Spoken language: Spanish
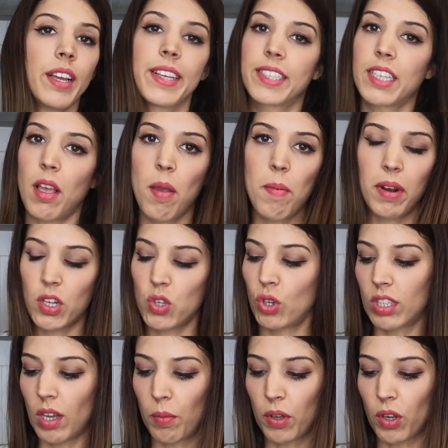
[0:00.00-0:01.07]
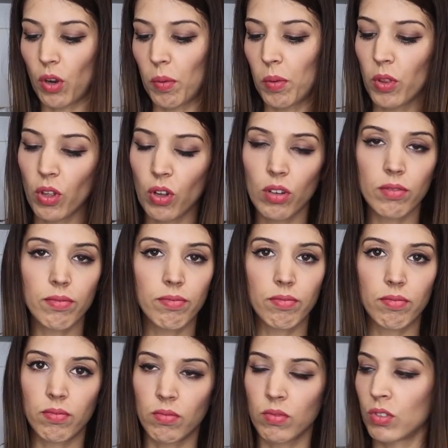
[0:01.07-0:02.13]
y es que a mí me resulta muy cómodo
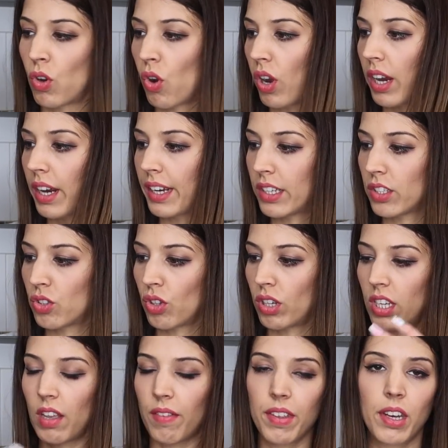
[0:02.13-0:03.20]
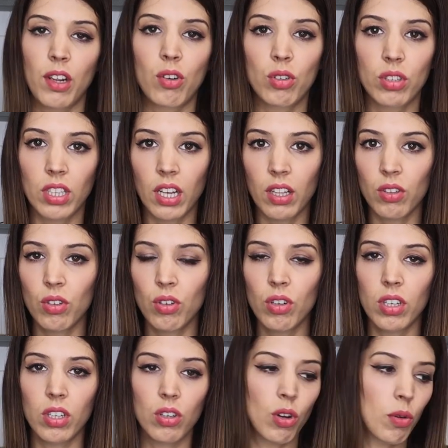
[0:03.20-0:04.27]
mm, coger esto que ya viene
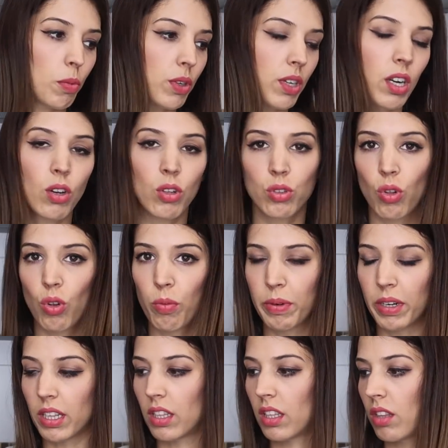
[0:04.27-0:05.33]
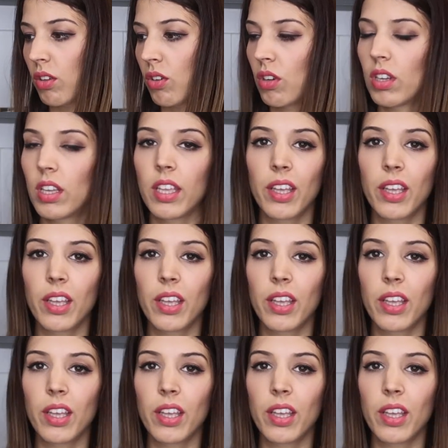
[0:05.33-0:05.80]
cortado y no ponerlo todo perdido.